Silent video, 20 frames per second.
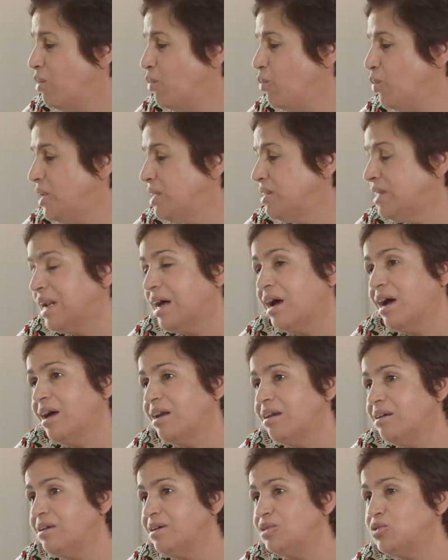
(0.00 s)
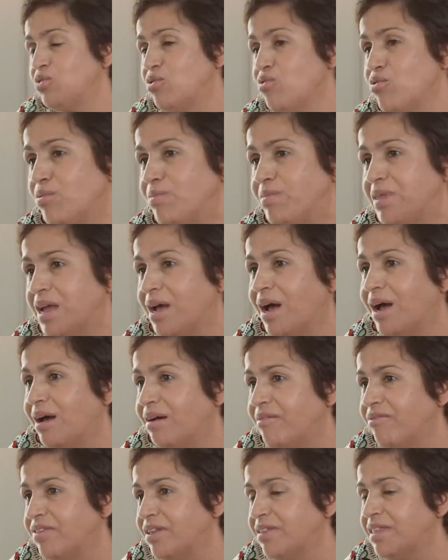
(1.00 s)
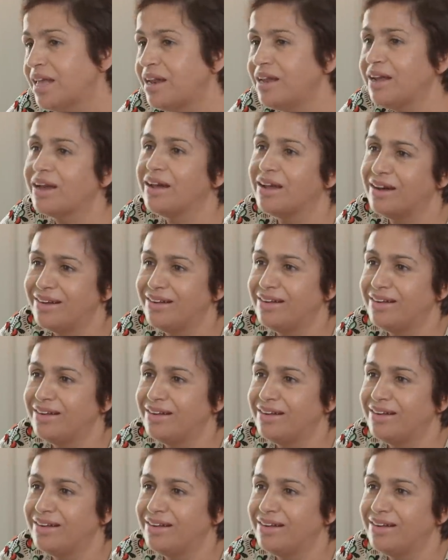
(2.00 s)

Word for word: واللي تلقى الجذور نتاعها في تاريخ